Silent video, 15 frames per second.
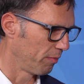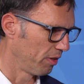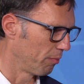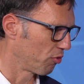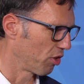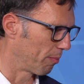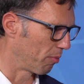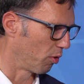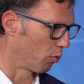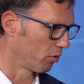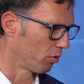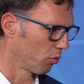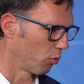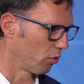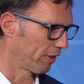mit dem
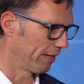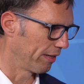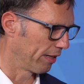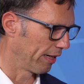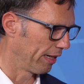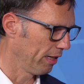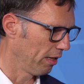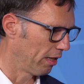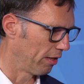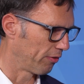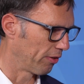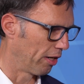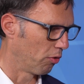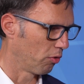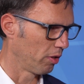Schablonendruck generell,
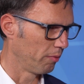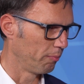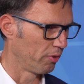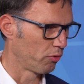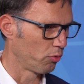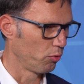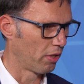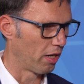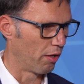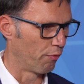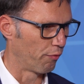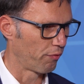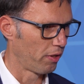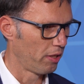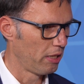also auch in Bezug
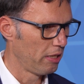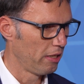auf